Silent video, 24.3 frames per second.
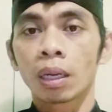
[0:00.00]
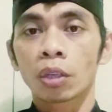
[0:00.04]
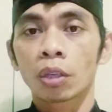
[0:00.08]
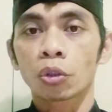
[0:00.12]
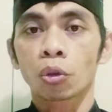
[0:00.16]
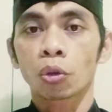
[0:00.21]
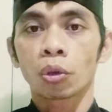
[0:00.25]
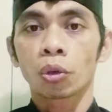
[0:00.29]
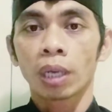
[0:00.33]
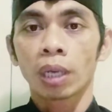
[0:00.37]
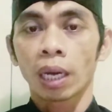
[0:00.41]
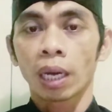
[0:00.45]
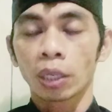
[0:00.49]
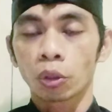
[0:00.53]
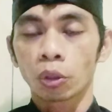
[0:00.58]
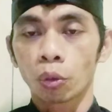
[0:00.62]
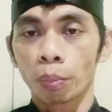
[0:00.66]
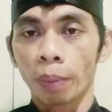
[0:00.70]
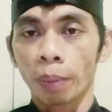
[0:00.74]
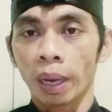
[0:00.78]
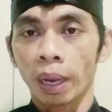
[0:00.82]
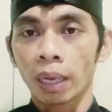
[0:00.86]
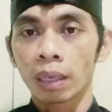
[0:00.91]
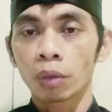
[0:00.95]
soda
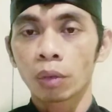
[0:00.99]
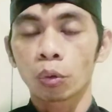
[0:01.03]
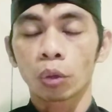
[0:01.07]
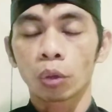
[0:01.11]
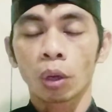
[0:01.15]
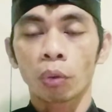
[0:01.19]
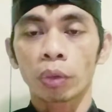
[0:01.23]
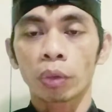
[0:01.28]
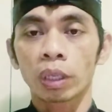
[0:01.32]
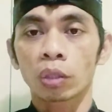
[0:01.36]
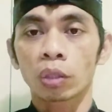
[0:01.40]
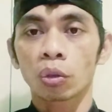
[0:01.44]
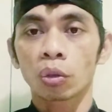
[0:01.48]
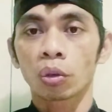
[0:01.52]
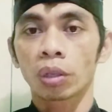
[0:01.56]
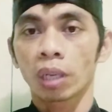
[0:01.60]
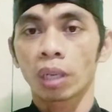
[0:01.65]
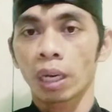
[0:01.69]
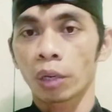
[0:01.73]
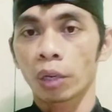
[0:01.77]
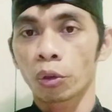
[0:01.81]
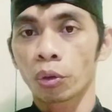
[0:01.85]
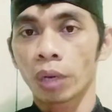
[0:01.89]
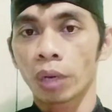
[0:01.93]
ajuman utawi soda
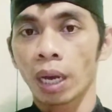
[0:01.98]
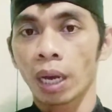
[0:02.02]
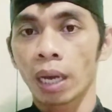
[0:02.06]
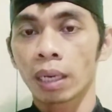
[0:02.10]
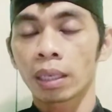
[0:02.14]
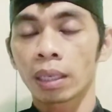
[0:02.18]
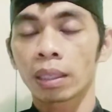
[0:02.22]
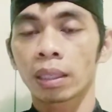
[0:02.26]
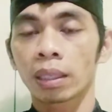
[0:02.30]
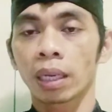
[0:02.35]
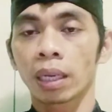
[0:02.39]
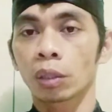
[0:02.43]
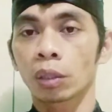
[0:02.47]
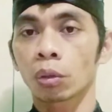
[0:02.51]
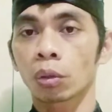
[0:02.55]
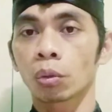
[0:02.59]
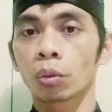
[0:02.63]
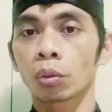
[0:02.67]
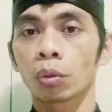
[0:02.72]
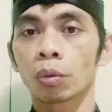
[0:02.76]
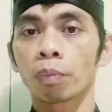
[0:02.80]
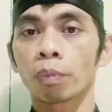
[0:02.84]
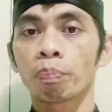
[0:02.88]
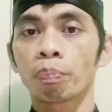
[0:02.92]
rayunan
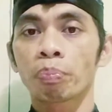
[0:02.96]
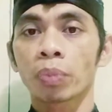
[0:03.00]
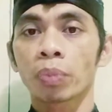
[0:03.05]
yaitu